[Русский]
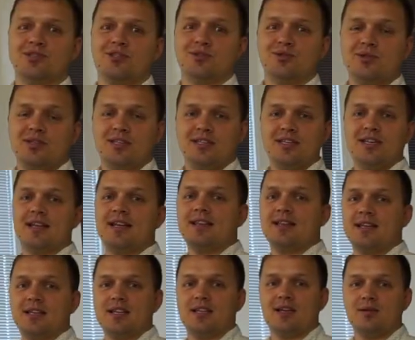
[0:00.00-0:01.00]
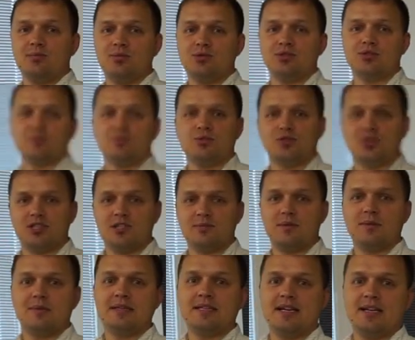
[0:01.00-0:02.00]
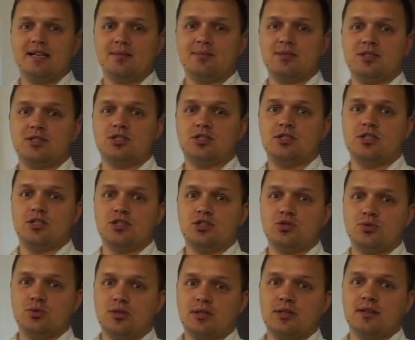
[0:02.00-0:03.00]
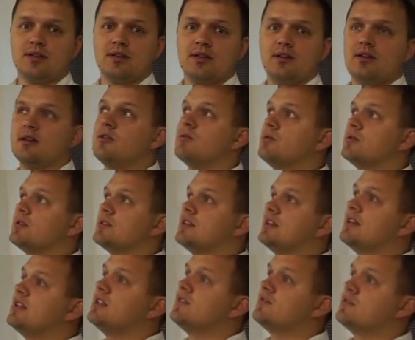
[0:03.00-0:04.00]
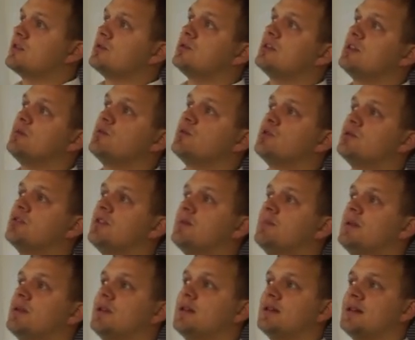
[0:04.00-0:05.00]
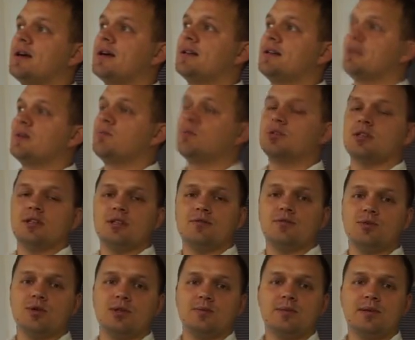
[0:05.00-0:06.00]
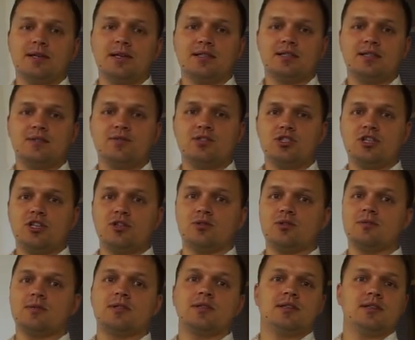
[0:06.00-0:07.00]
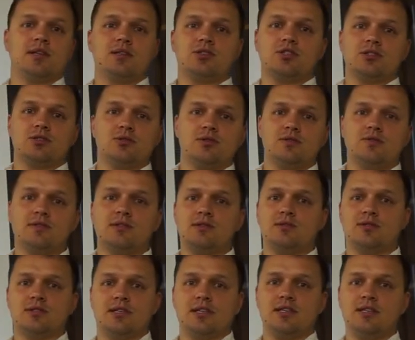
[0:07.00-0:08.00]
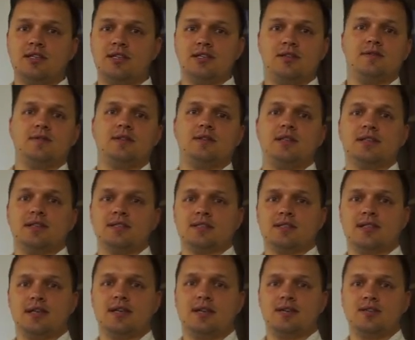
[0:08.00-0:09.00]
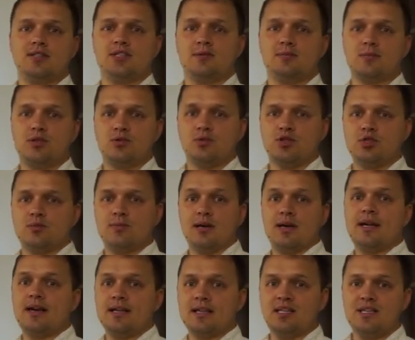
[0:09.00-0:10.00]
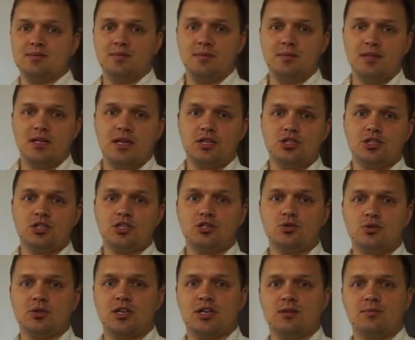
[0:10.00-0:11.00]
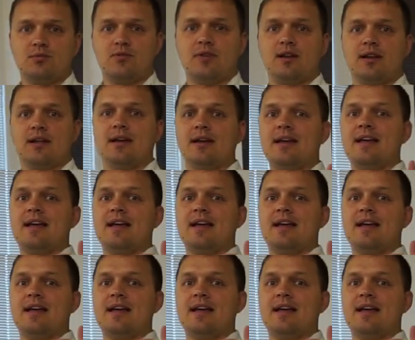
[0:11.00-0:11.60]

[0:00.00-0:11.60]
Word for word: которые ни хрена не работают. Мы уже их поменяли, блин, 4 штуки, вот, и они все равно не могут допетрить, как они работают. Они вроде бы как на движении, но смотрите, я сейчас вот двигаюсь, и они нифига не загораются. Мы их уже по гарантии поменяли 4 штуки, они буквально